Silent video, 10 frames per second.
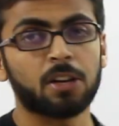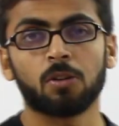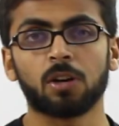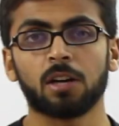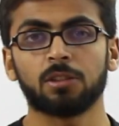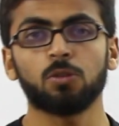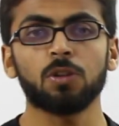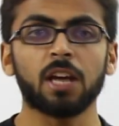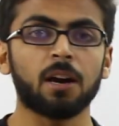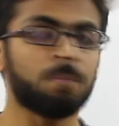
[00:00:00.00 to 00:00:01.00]
दिया होगा सो so,
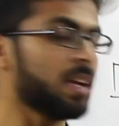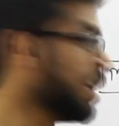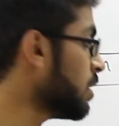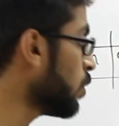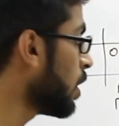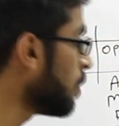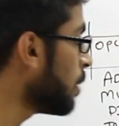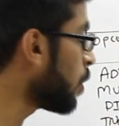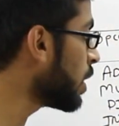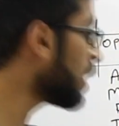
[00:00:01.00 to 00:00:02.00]
यहाँ पे ये जो
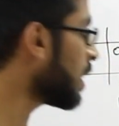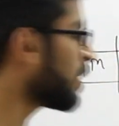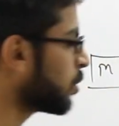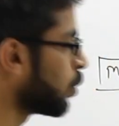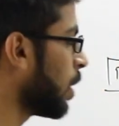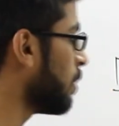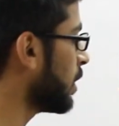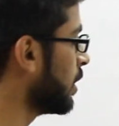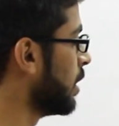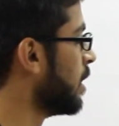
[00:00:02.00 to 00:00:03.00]
डबल पॉइंटर का थोड़ा
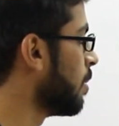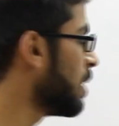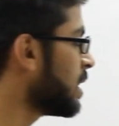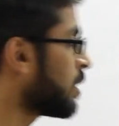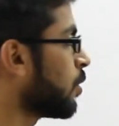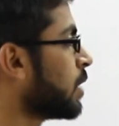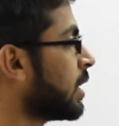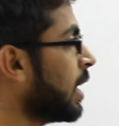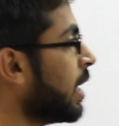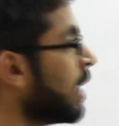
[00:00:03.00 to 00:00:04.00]
बहुत डबल जैसा हो
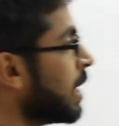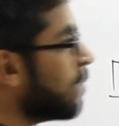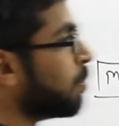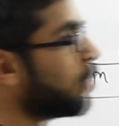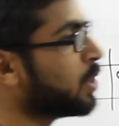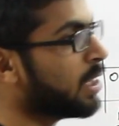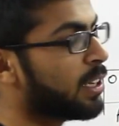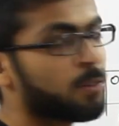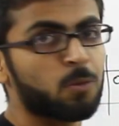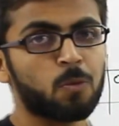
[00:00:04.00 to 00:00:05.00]
जाता है मुझे
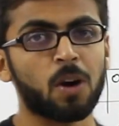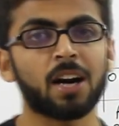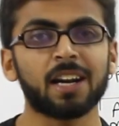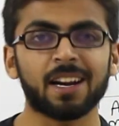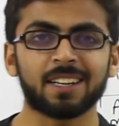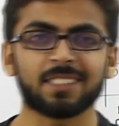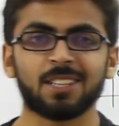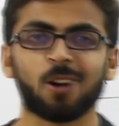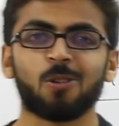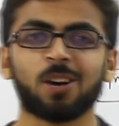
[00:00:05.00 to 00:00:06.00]
वहां का एड्रेस
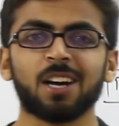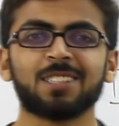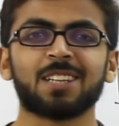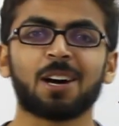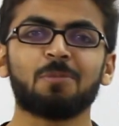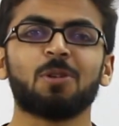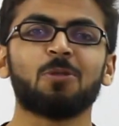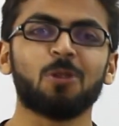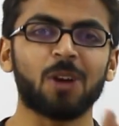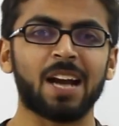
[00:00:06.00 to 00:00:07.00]
दिया होगा जहाँ पे
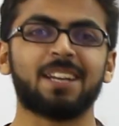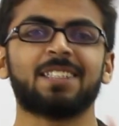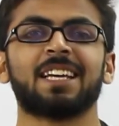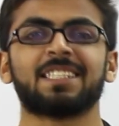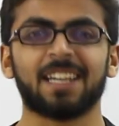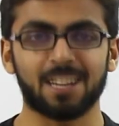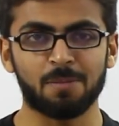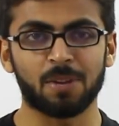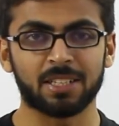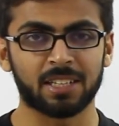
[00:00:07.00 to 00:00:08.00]
वो एड्रेस एग्जैक्टली
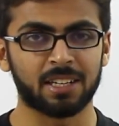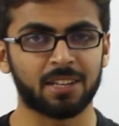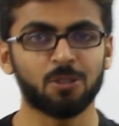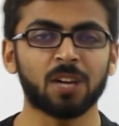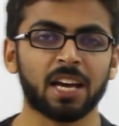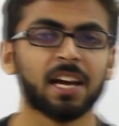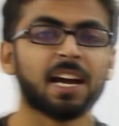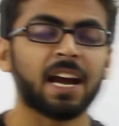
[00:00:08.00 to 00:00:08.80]
प्रेजेंट है ओके